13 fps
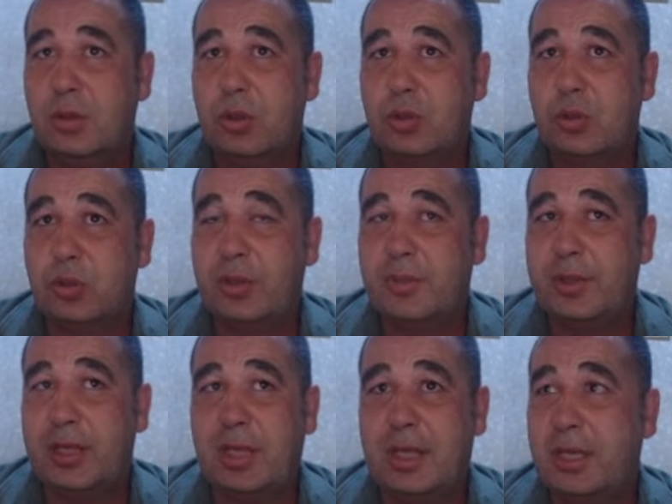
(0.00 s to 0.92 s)
Şurada
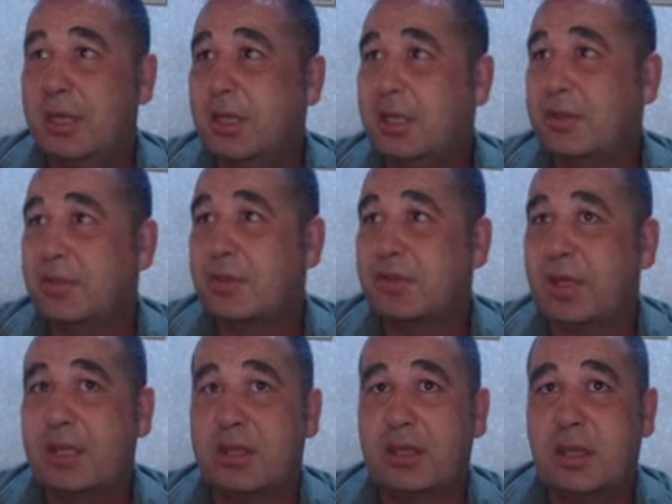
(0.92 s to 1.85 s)
bir ara rencimiz
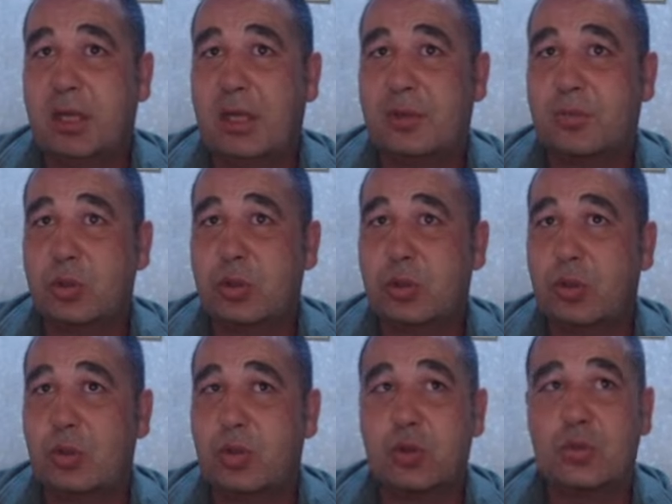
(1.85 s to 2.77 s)
var.
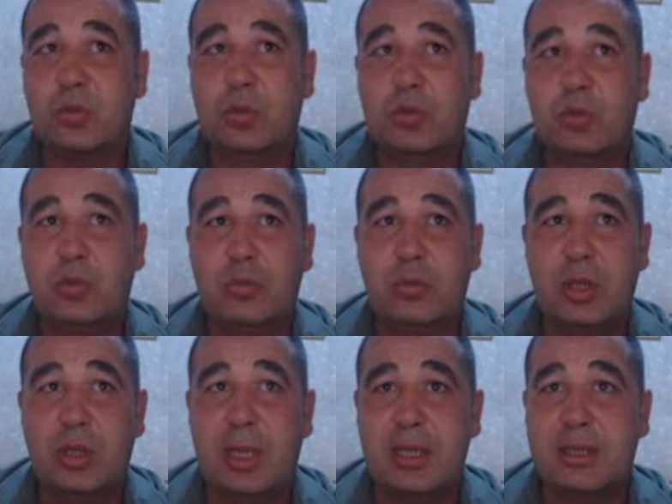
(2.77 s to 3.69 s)
69 mu?
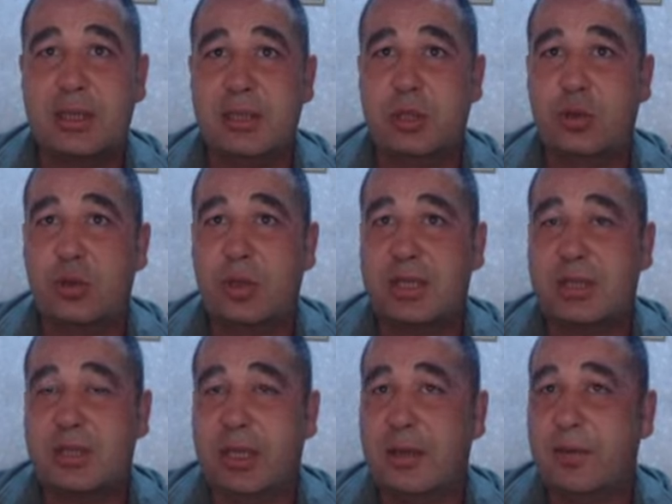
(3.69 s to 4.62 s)
Ya e, aslında
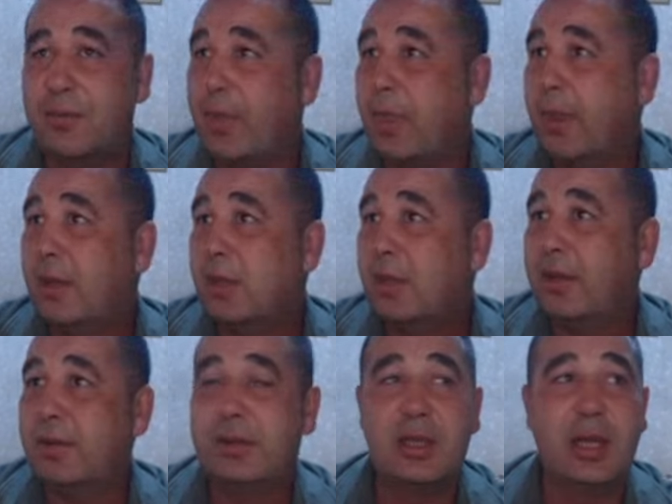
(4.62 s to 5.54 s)
şurası ya.
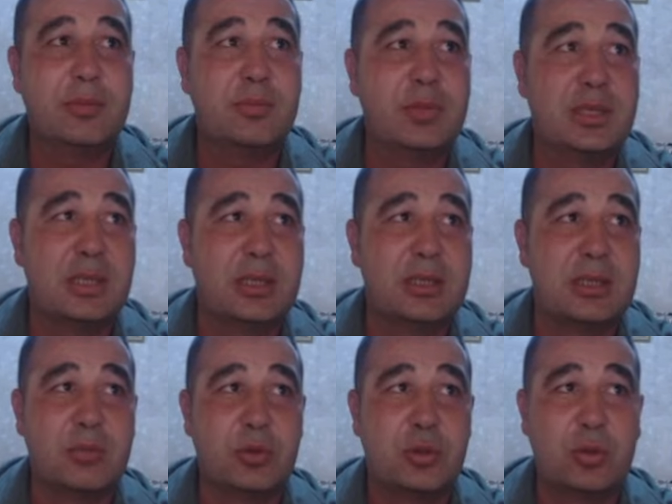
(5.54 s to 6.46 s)
Evet 68-69
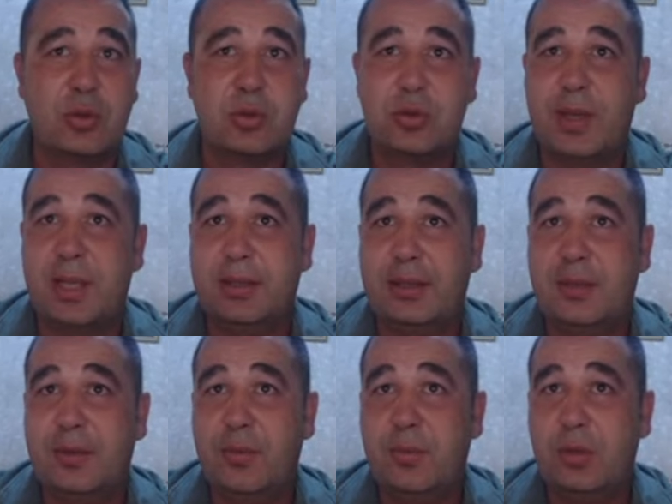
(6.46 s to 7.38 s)
bandı.
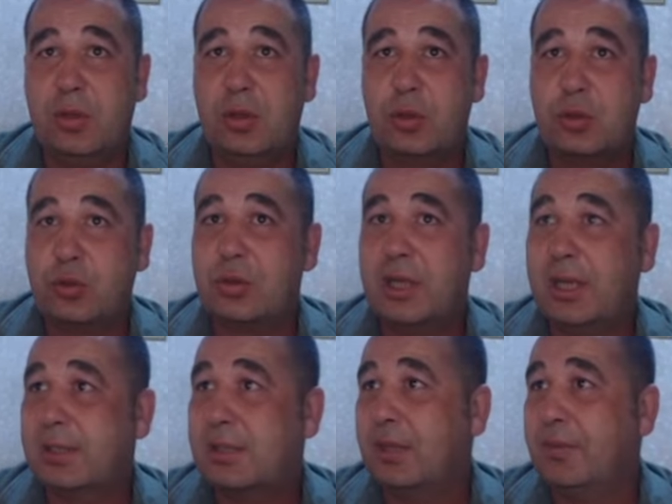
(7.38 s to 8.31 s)
Şuraya
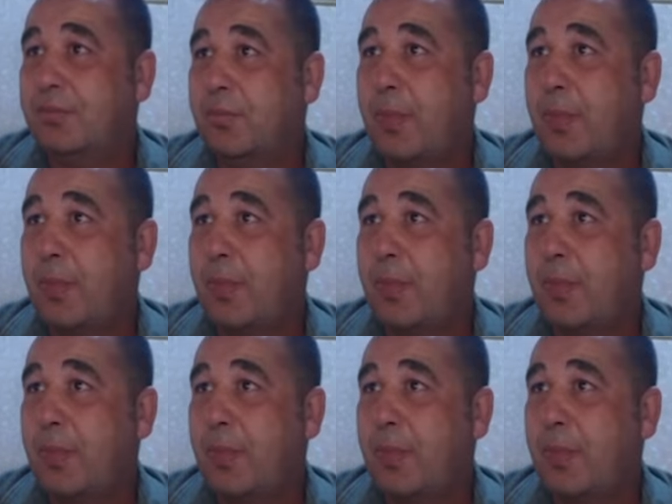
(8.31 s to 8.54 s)
atalım.